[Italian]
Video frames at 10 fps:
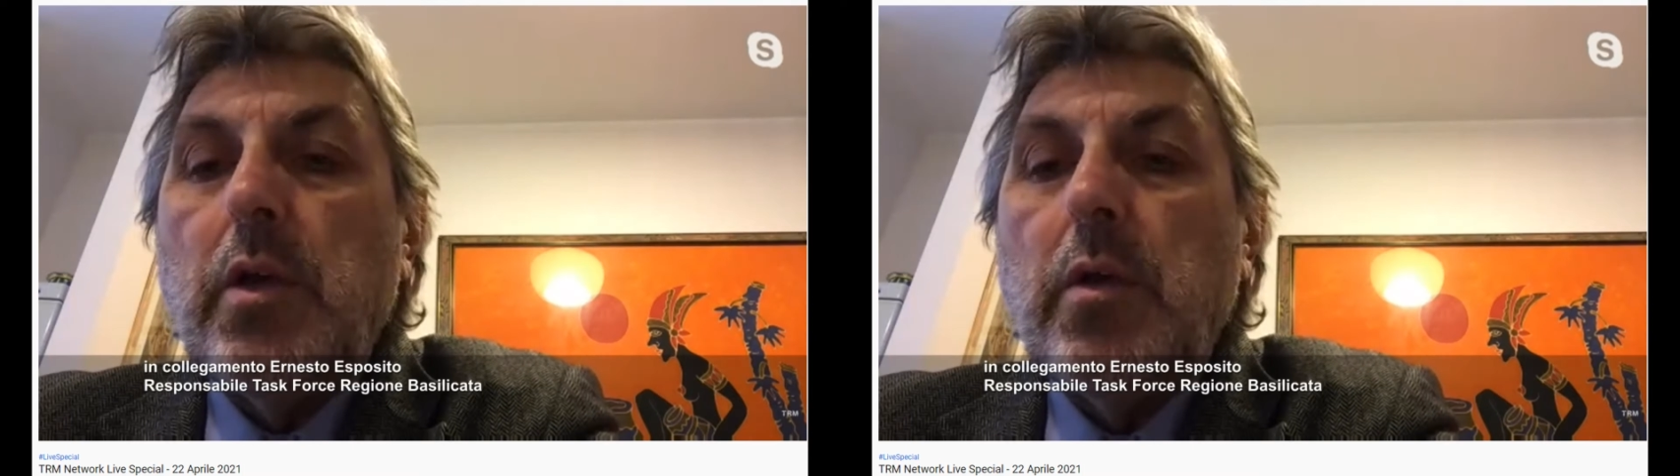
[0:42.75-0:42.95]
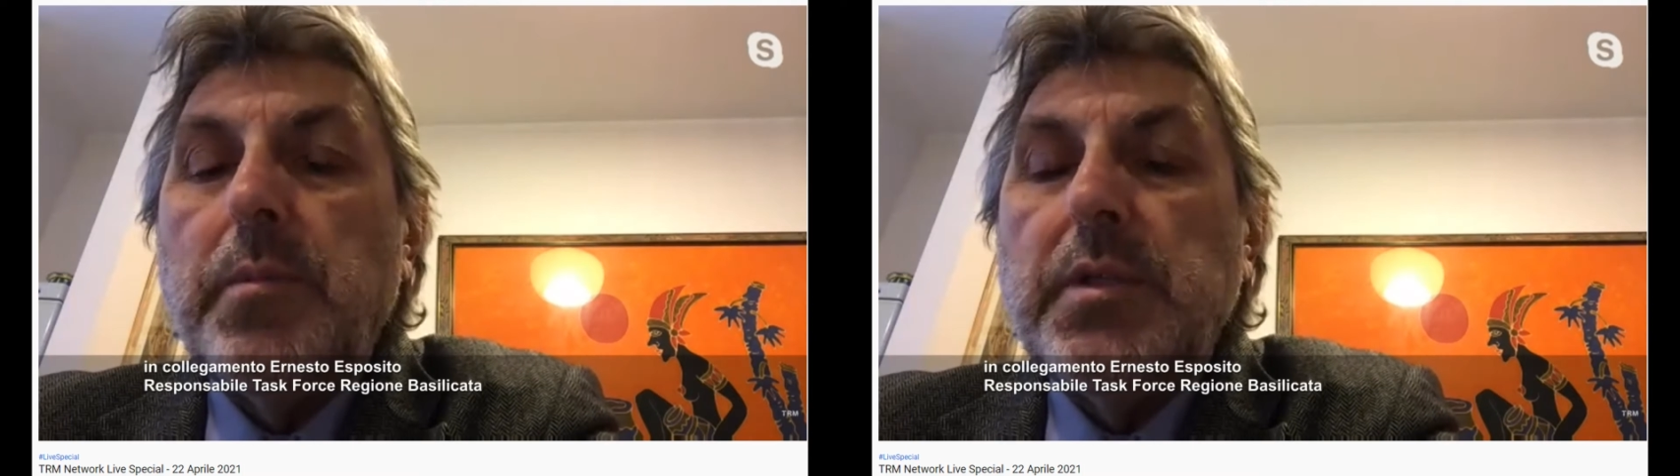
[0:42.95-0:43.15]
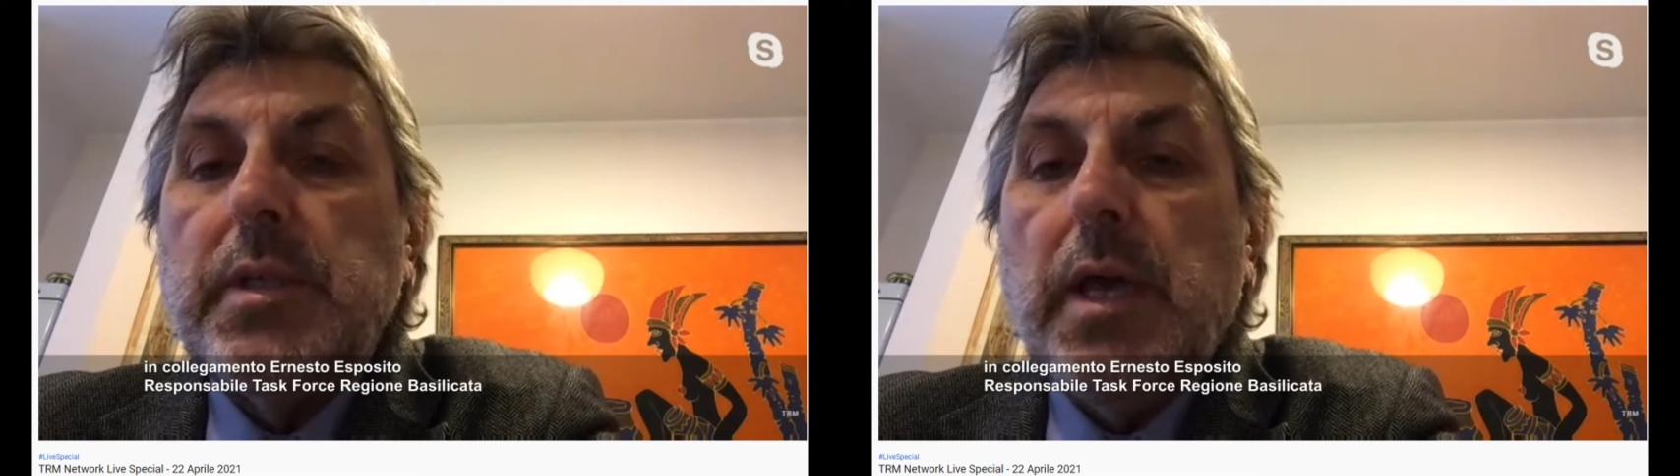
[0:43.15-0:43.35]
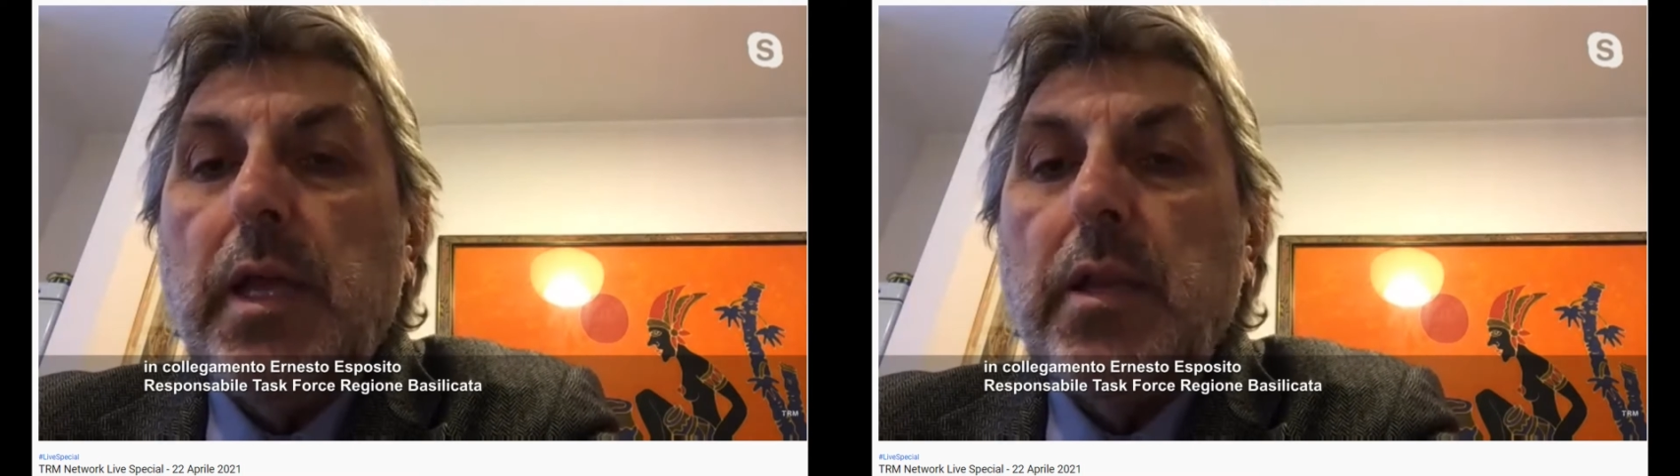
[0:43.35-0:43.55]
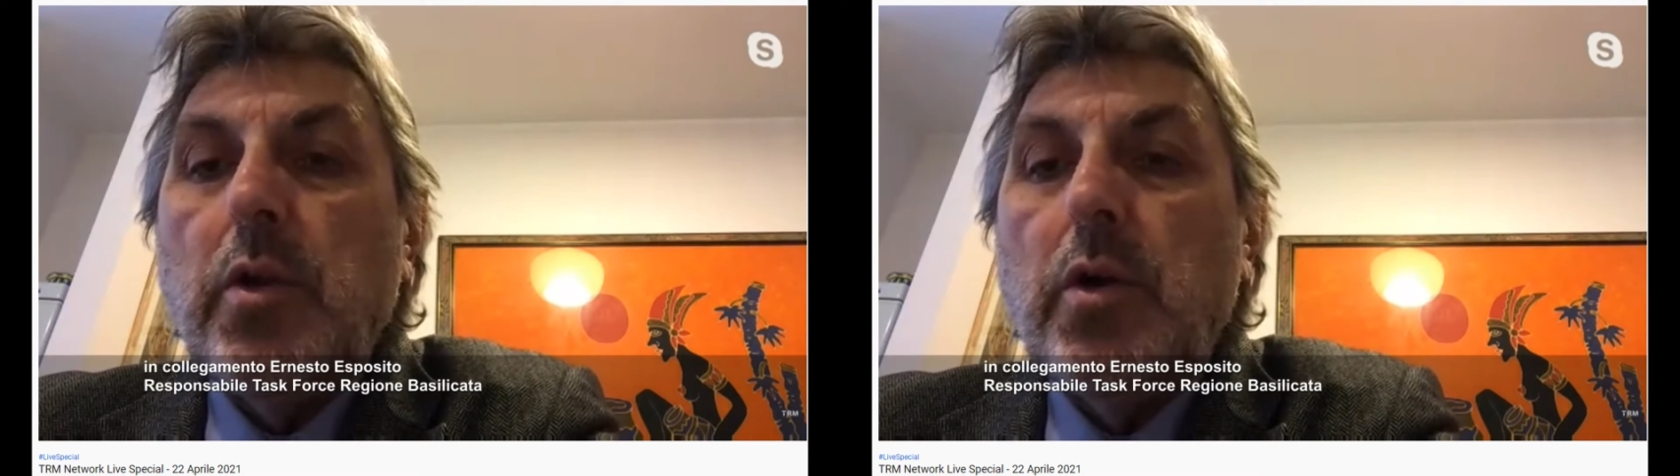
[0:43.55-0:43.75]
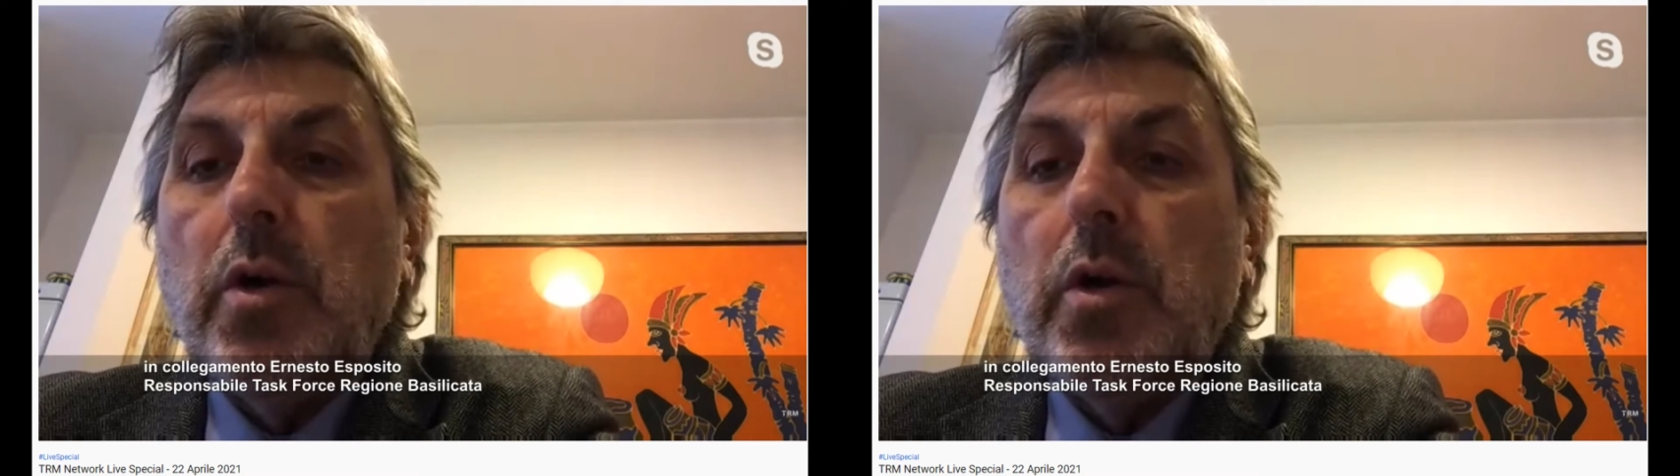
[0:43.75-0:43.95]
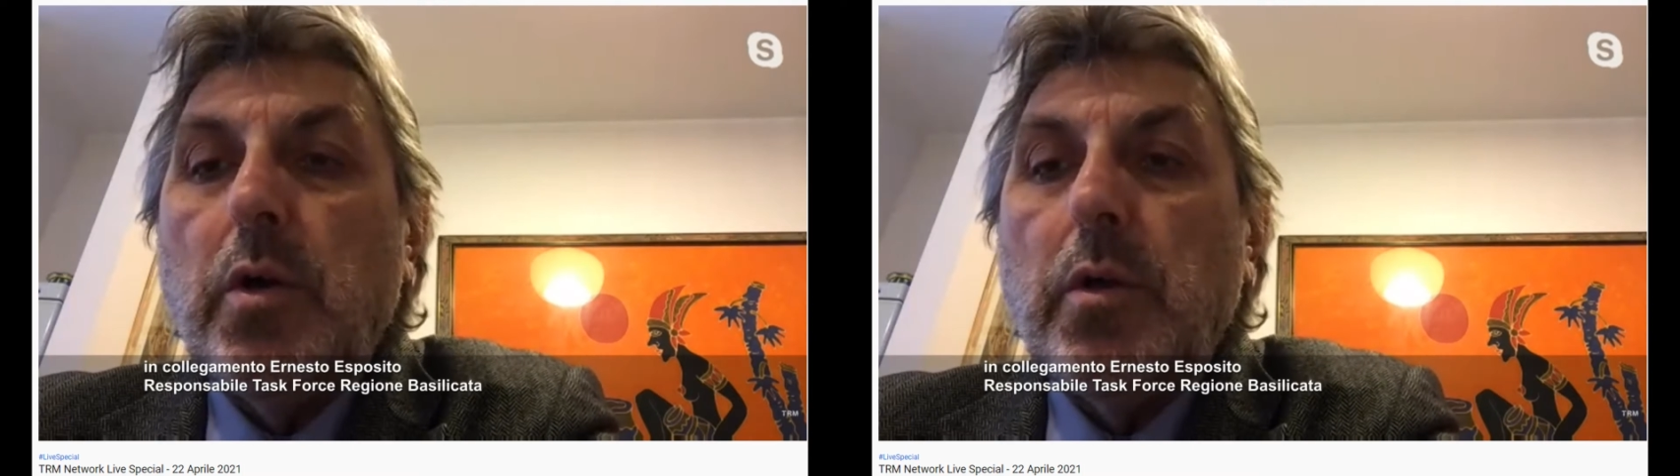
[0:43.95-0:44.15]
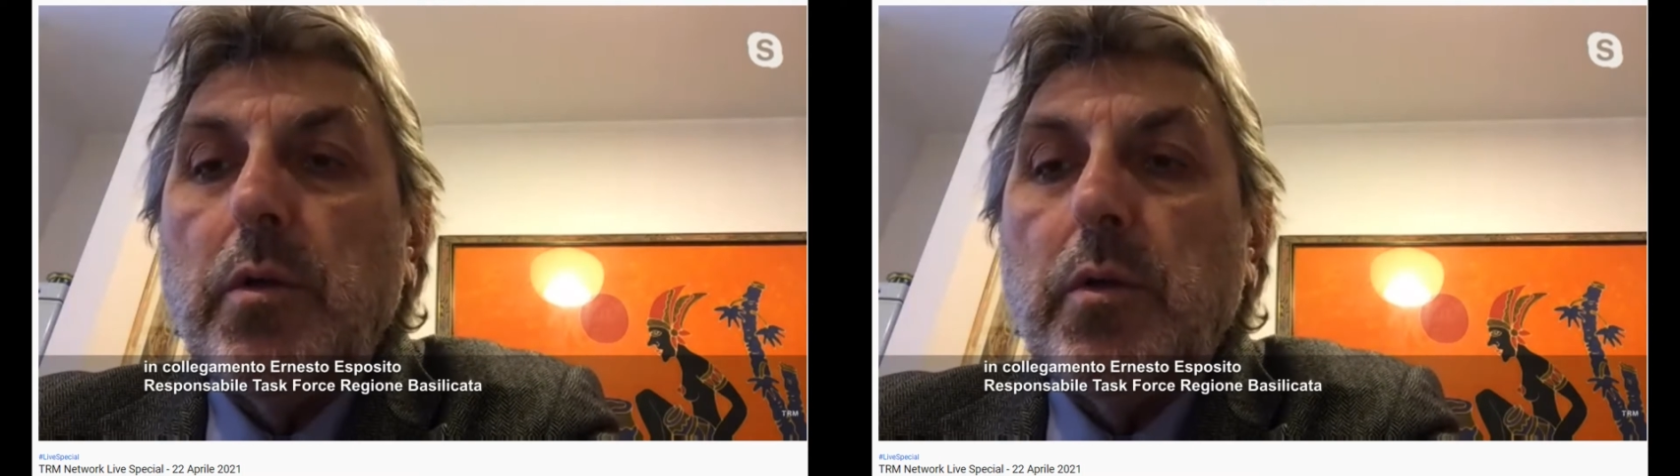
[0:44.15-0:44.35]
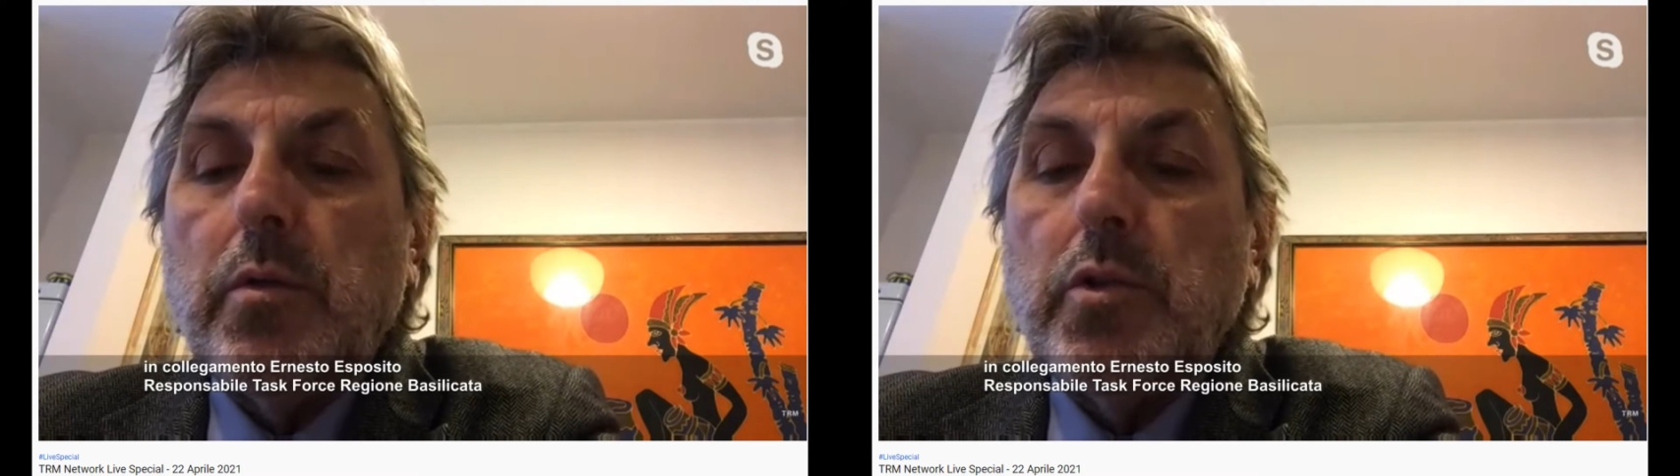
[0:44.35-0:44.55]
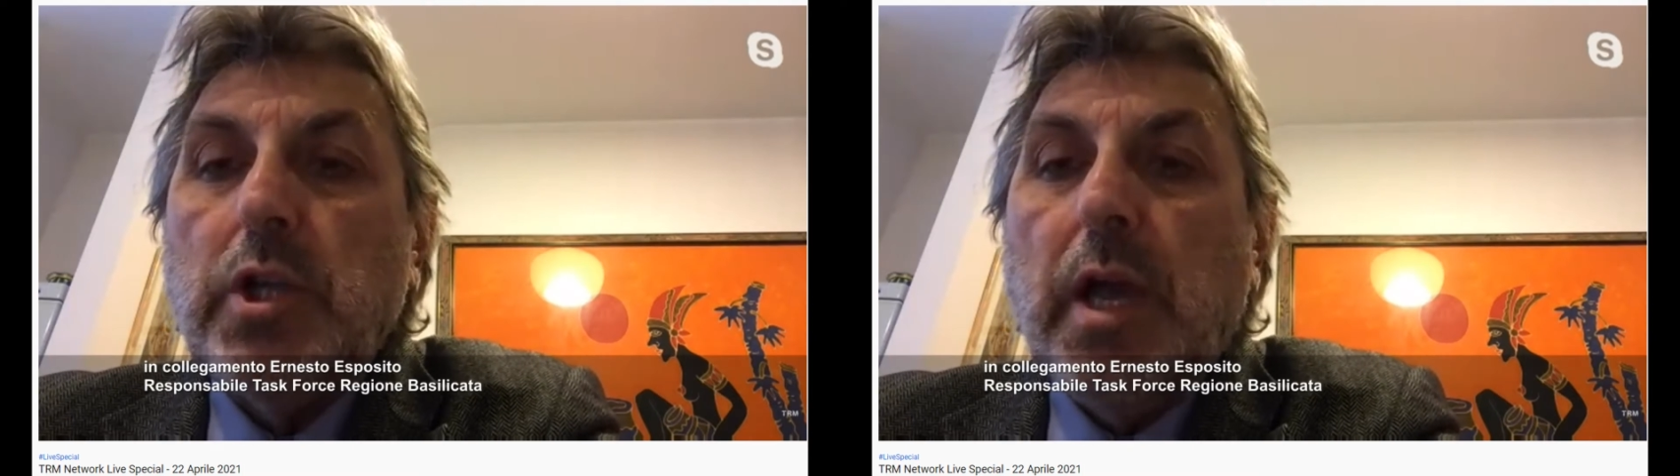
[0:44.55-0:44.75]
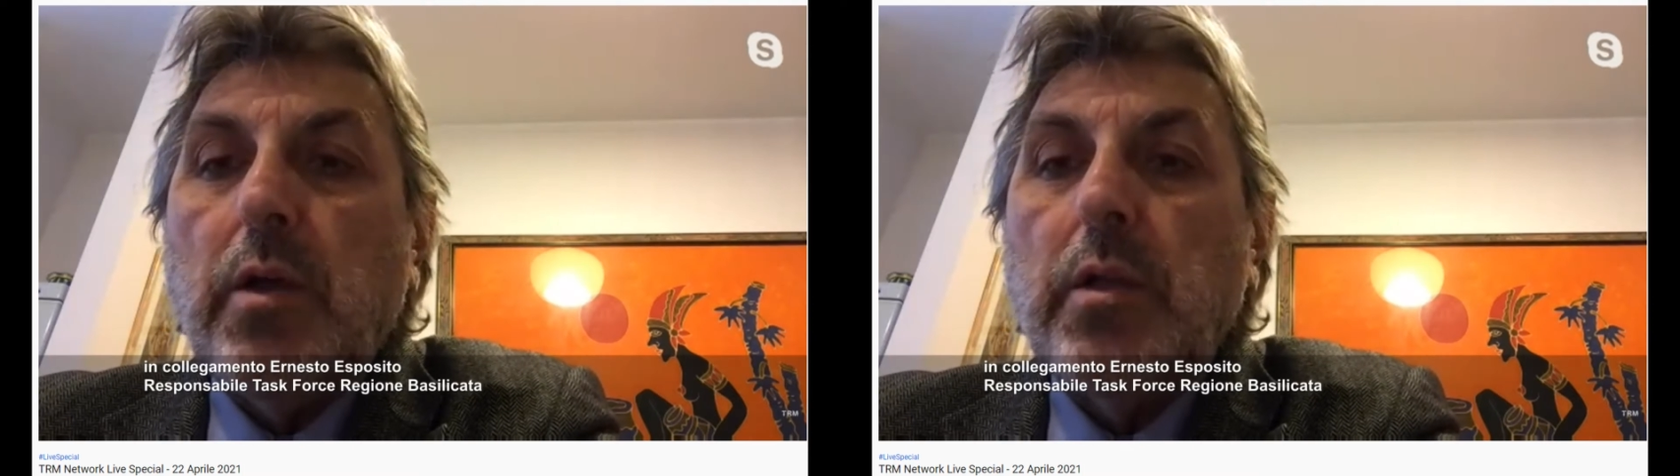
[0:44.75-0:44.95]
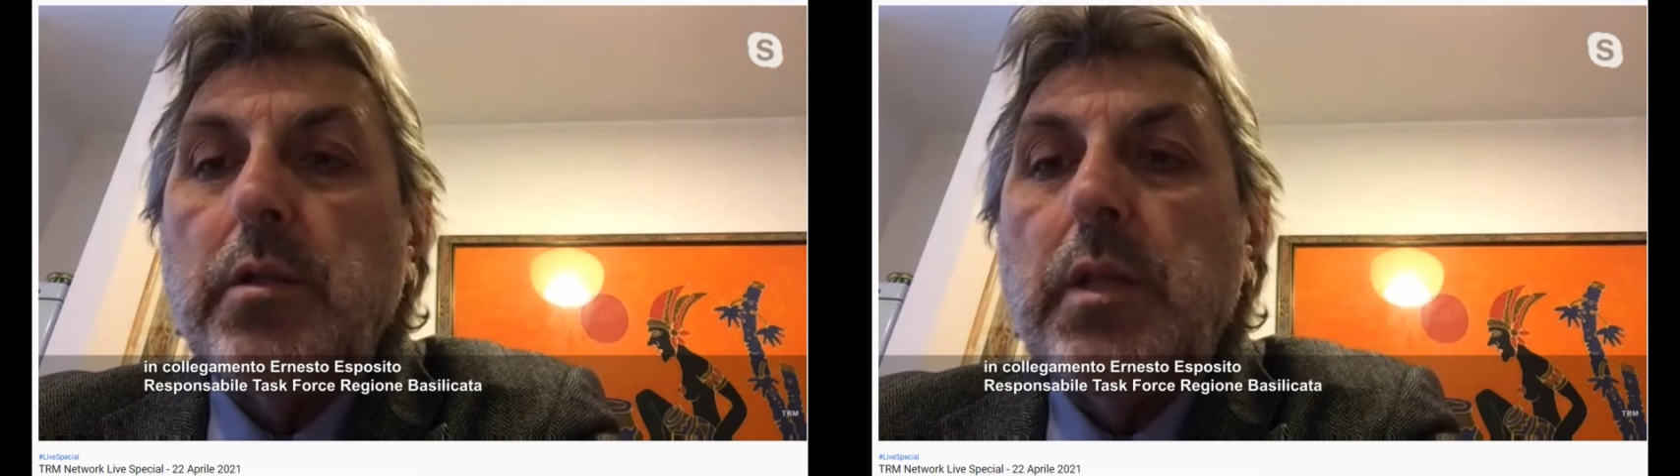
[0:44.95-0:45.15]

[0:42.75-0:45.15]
commissario già